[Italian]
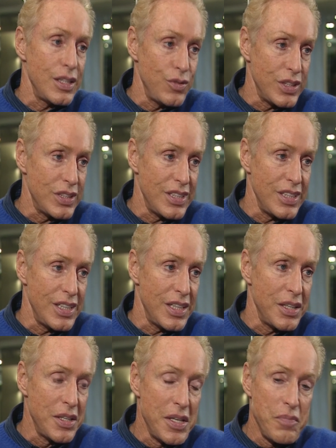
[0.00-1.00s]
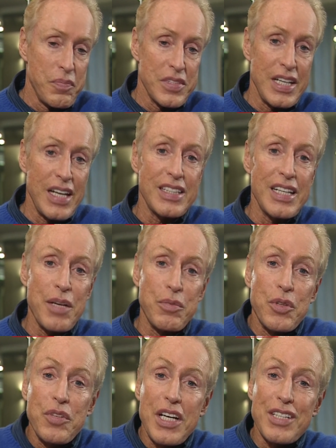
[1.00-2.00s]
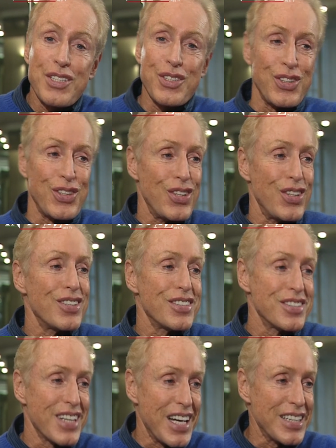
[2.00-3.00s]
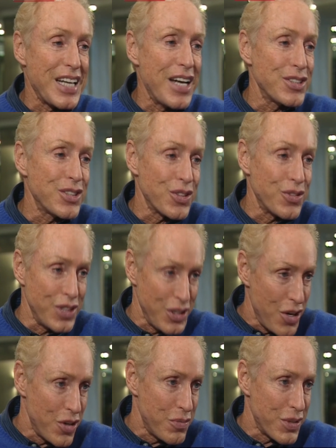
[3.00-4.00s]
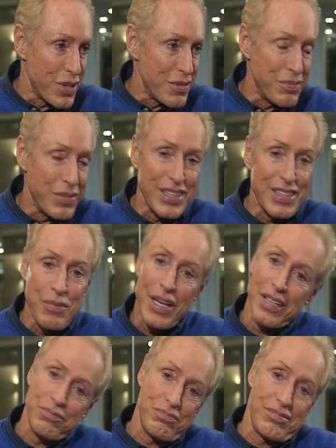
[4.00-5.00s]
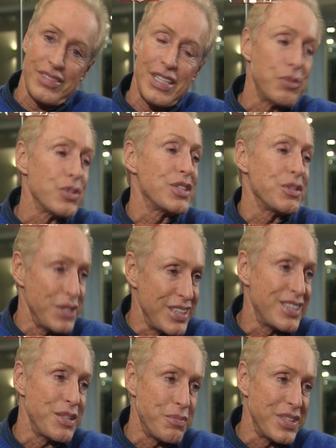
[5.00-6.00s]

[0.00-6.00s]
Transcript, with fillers: nel vestire. Se andremo verso eh, catastrofi no probabilmente, ma siamo ottimisti,